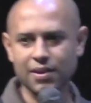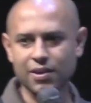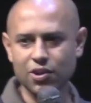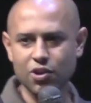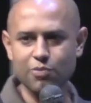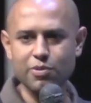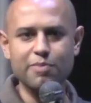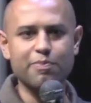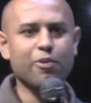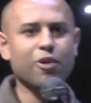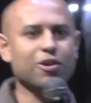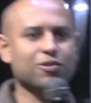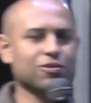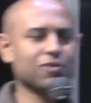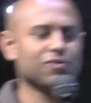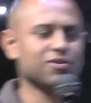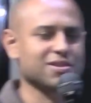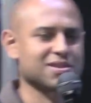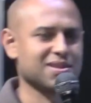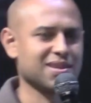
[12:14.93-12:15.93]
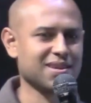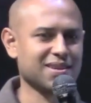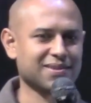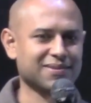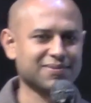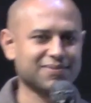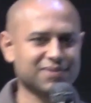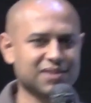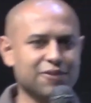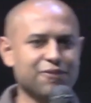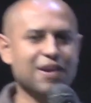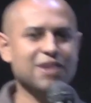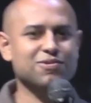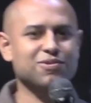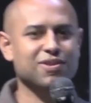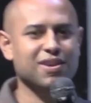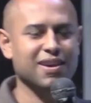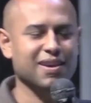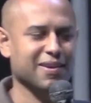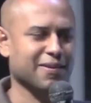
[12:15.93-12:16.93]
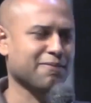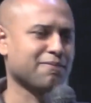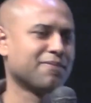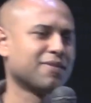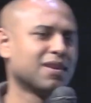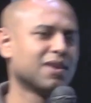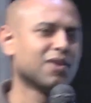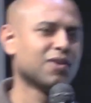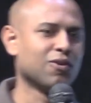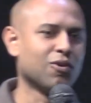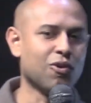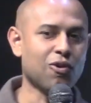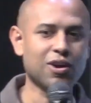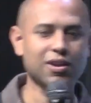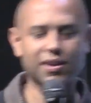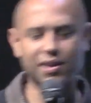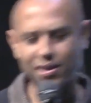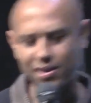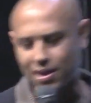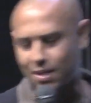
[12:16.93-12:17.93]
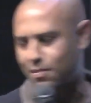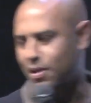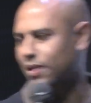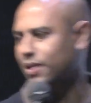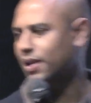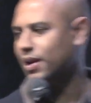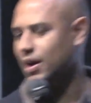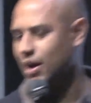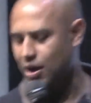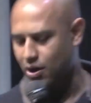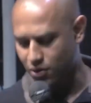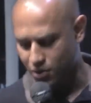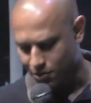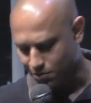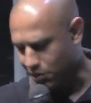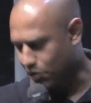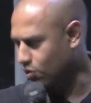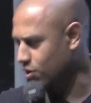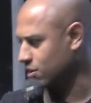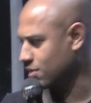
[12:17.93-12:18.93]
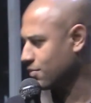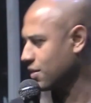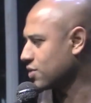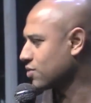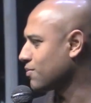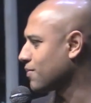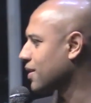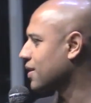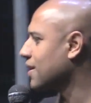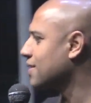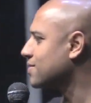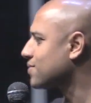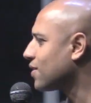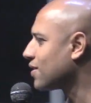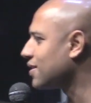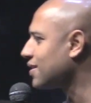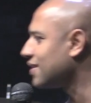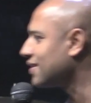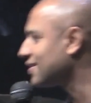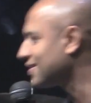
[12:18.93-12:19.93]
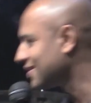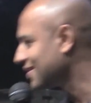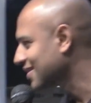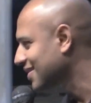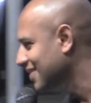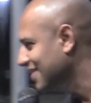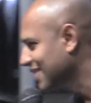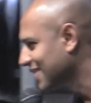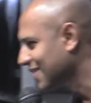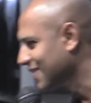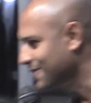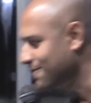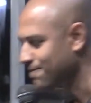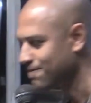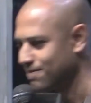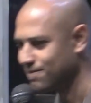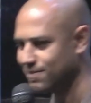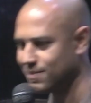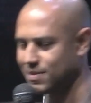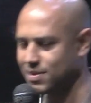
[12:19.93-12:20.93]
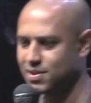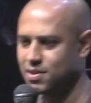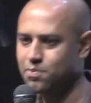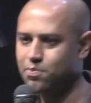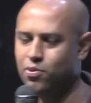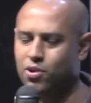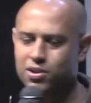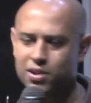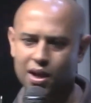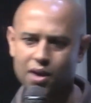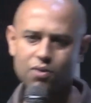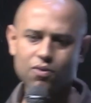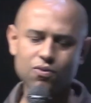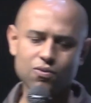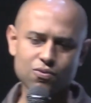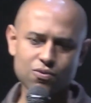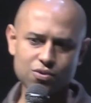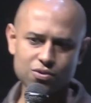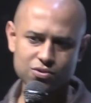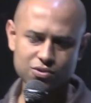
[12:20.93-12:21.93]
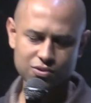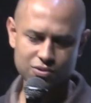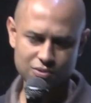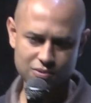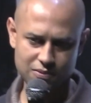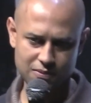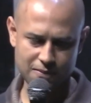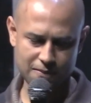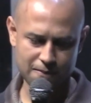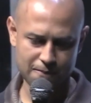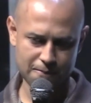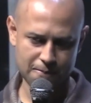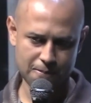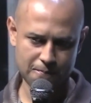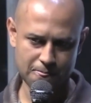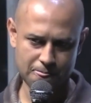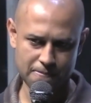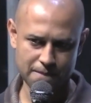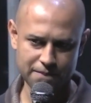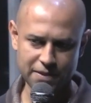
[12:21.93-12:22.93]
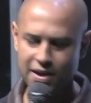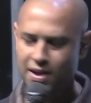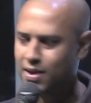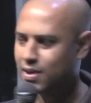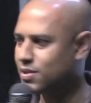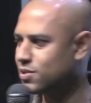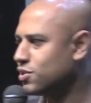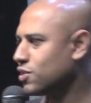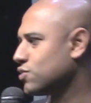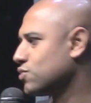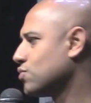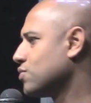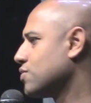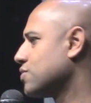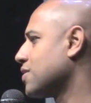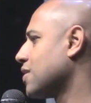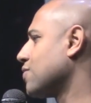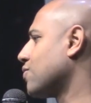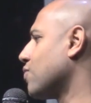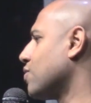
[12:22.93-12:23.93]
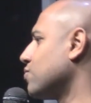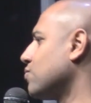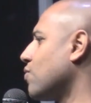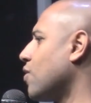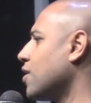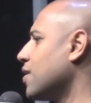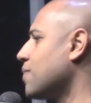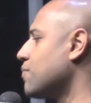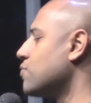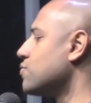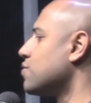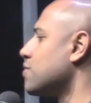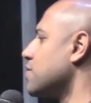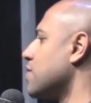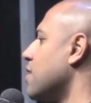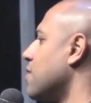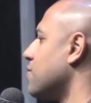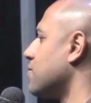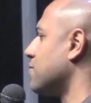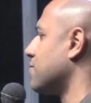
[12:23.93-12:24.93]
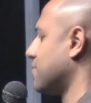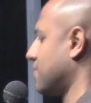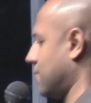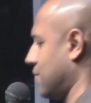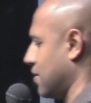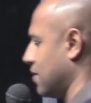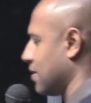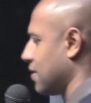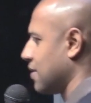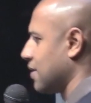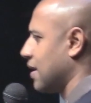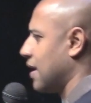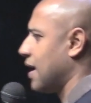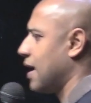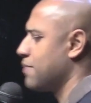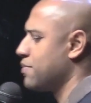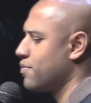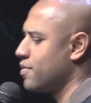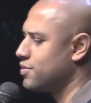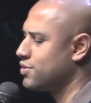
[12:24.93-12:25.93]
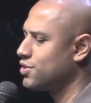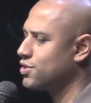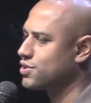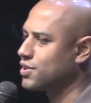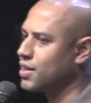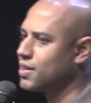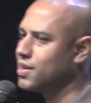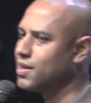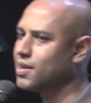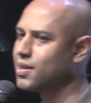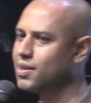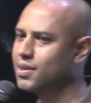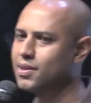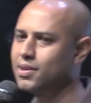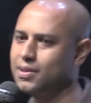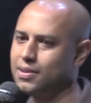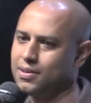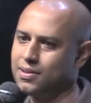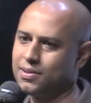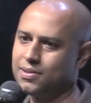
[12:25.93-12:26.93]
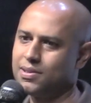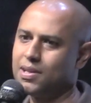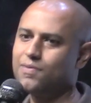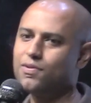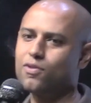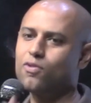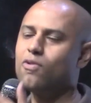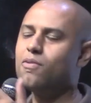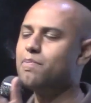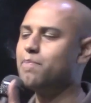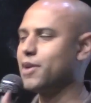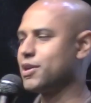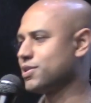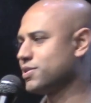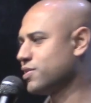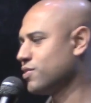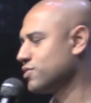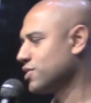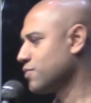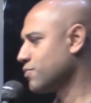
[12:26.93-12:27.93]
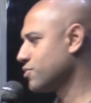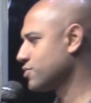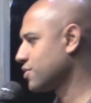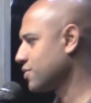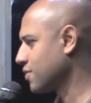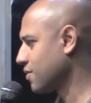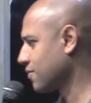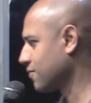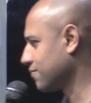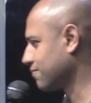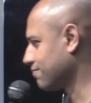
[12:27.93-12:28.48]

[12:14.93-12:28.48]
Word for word: Eu me importo com você. Você faz o quê? Olha, que trabalho legal. Me conta mais como é que é isso aí se importar com o outro. Jesus, ele quando olha a multidão, a Bíblia diz que ele teve compaixão da multidão.